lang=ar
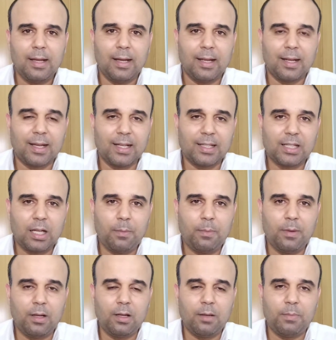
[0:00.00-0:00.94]
الخطاب
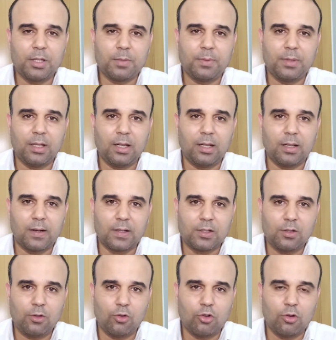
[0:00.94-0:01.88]
آه، باش بدا رئيس
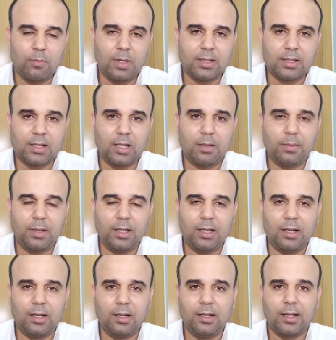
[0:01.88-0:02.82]
الحكومه تكلم
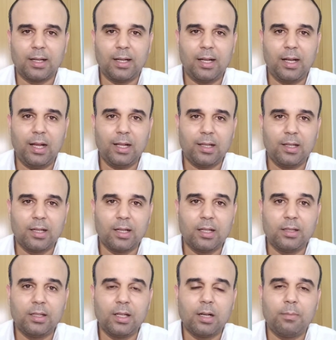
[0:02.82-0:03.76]
على اللقاءات اللي
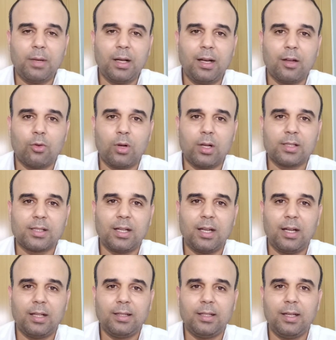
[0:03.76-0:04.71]
كان دار مع
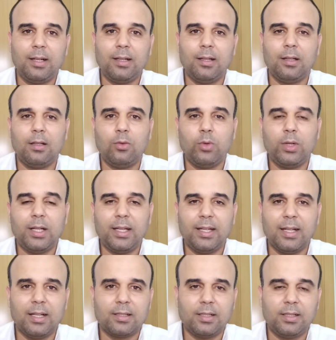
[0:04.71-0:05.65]
رؤساء ديال آه،
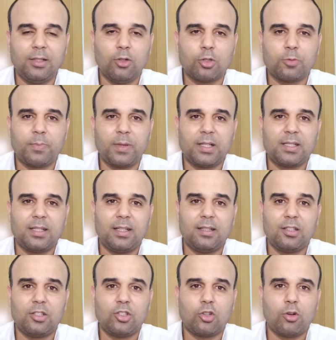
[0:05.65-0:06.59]
الولايات يعني لوس
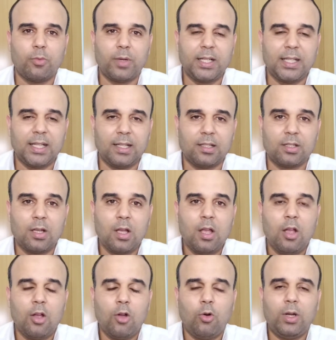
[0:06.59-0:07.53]
بريسيدنت دي كومونيداديس
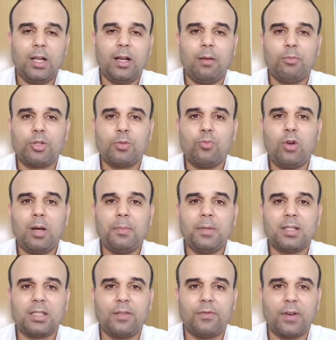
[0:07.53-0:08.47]
ولا مجموعه من
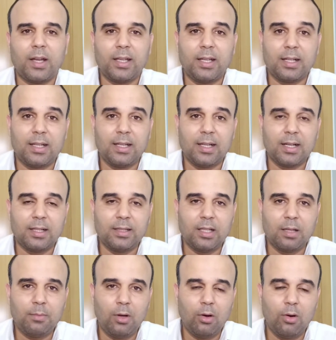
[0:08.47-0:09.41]
الاتفاقيات اللي كان
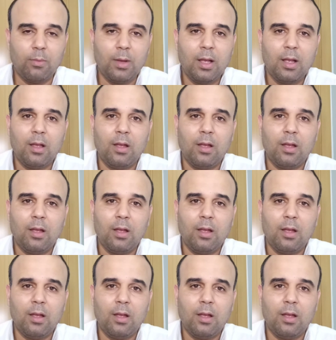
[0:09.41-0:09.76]
دار معهم